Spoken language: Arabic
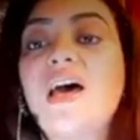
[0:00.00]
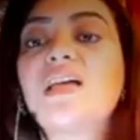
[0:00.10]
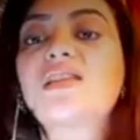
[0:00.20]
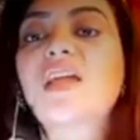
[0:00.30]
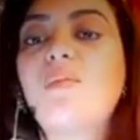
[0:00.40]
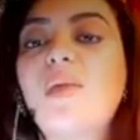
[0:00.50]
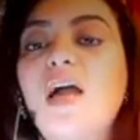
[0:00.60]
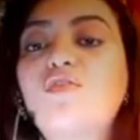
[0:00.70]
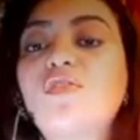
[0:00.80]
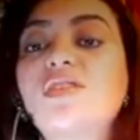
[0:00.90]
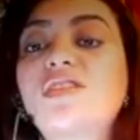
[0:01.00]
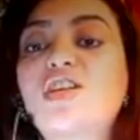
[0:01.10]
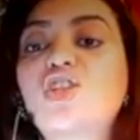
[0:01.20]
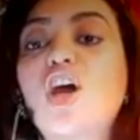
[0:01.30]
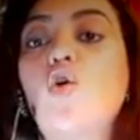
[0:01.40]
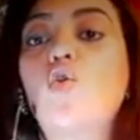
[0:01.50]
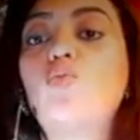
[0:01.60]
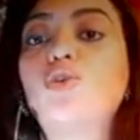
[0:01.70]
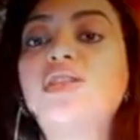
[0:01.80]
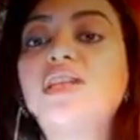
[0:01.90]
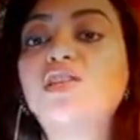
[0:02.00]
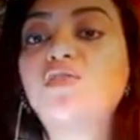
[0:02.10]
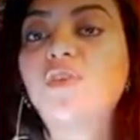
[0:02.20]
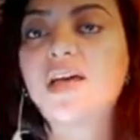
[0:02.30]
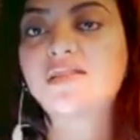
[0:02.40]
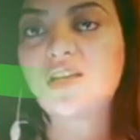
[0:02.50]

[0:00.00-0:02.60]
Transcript: طامعا في استرجاع عمودية فاس يا